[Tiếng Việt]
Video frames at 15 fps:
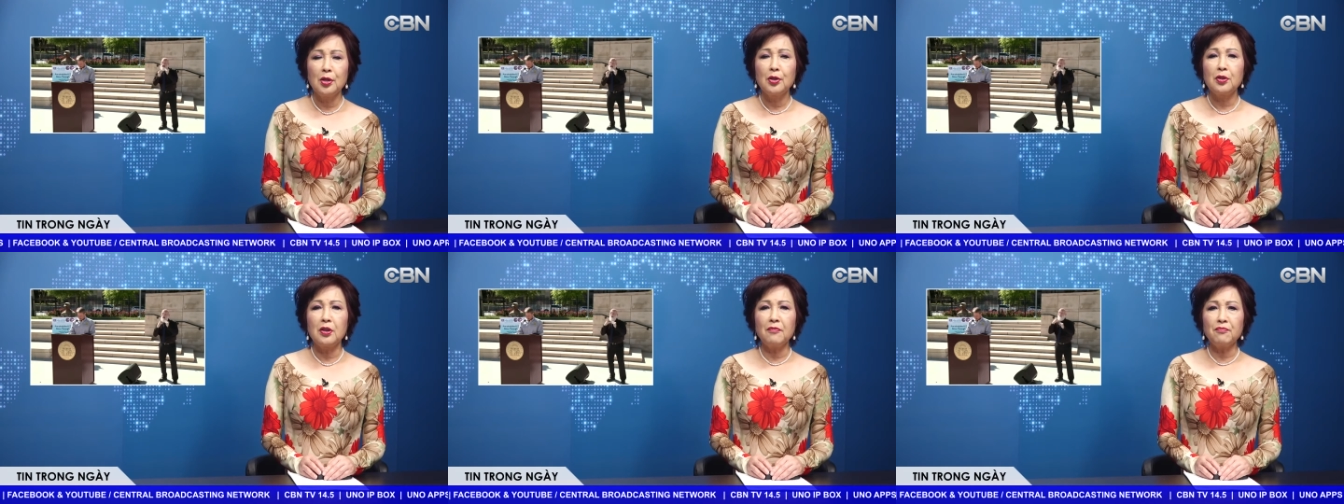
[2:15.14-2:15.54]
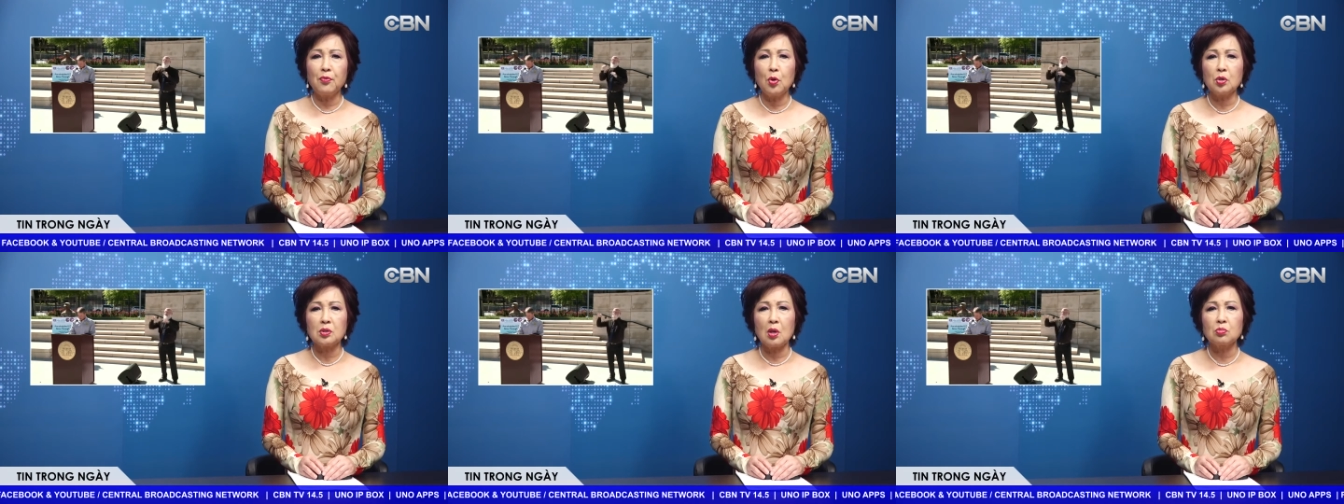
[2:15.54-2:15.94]
Chính phủ
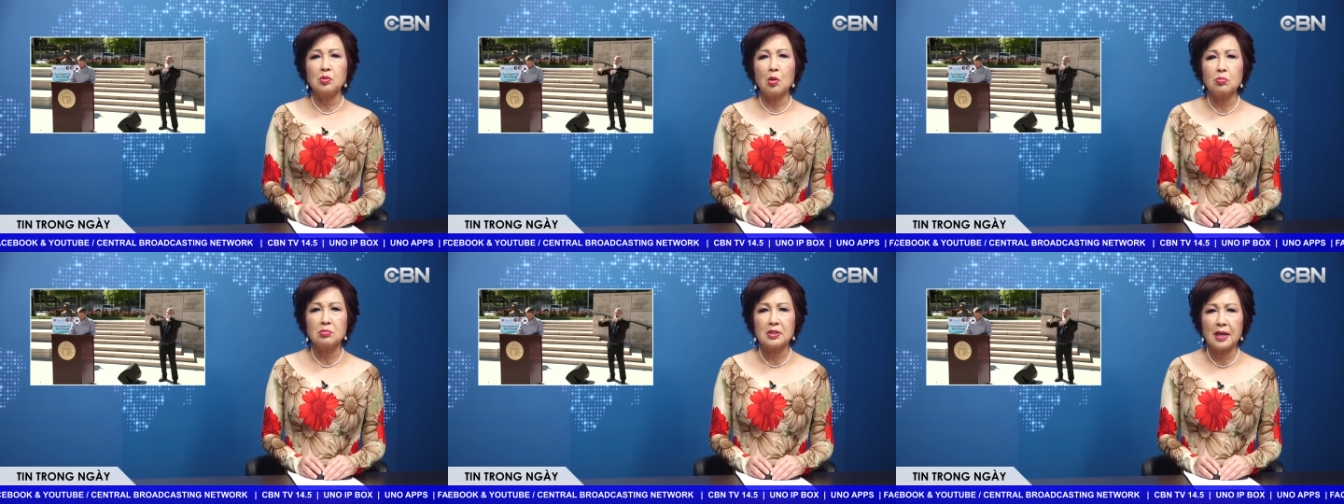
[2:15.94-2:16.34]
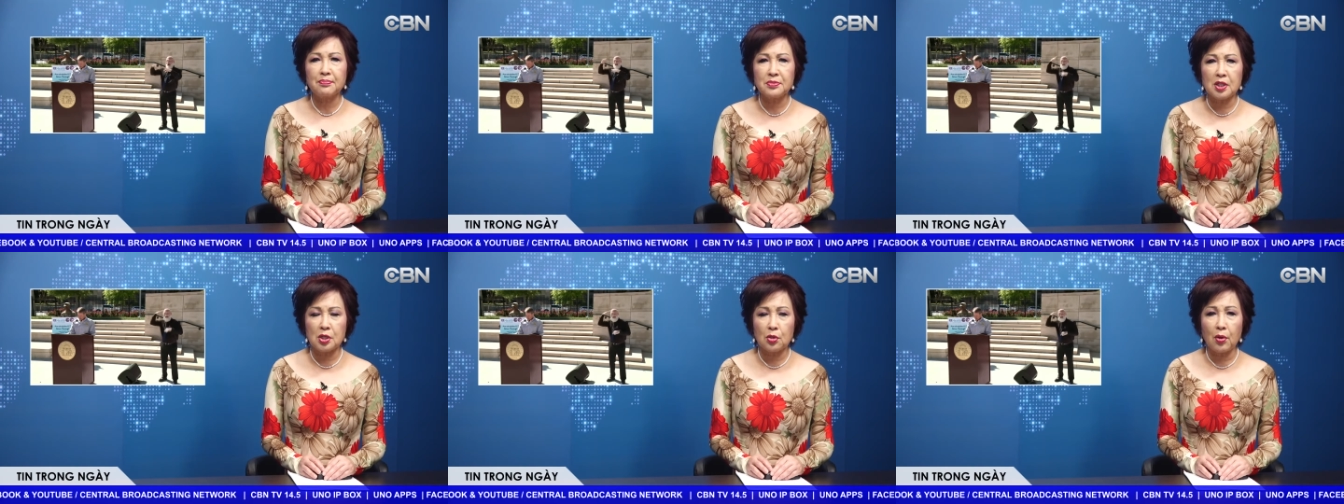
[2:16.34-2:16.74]
của Tổng thống Trump
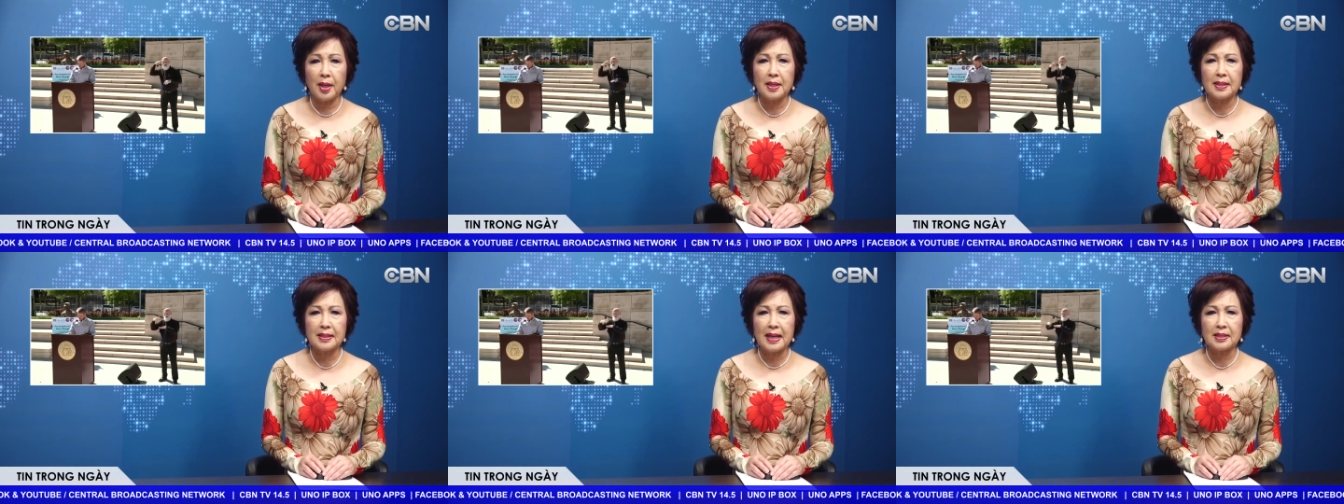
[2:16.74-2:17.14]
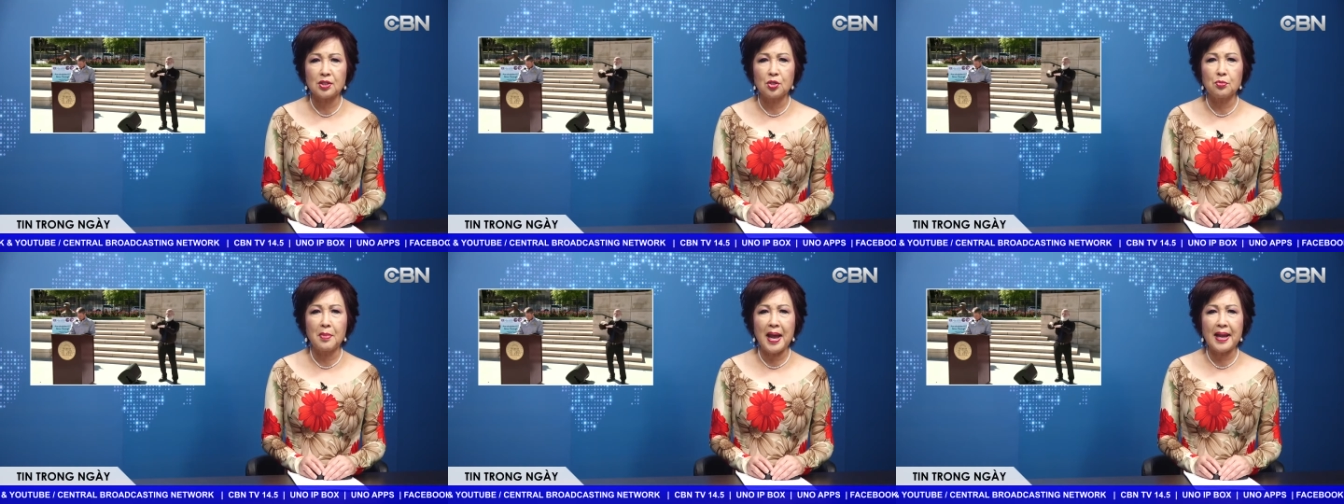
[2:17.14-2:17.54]
thì nói các
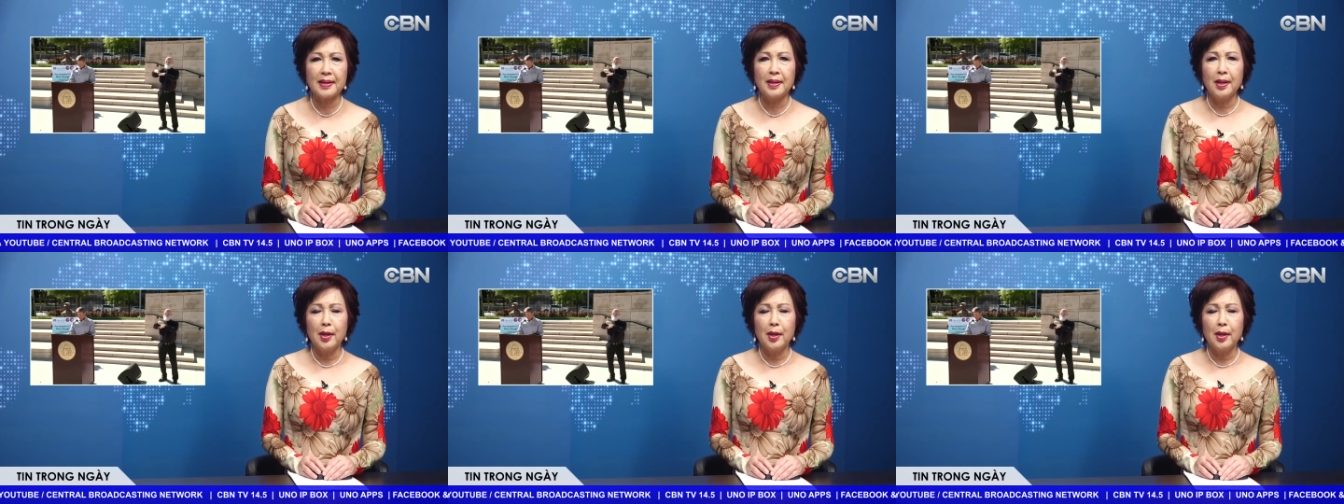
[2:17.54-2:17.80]
tiểu bang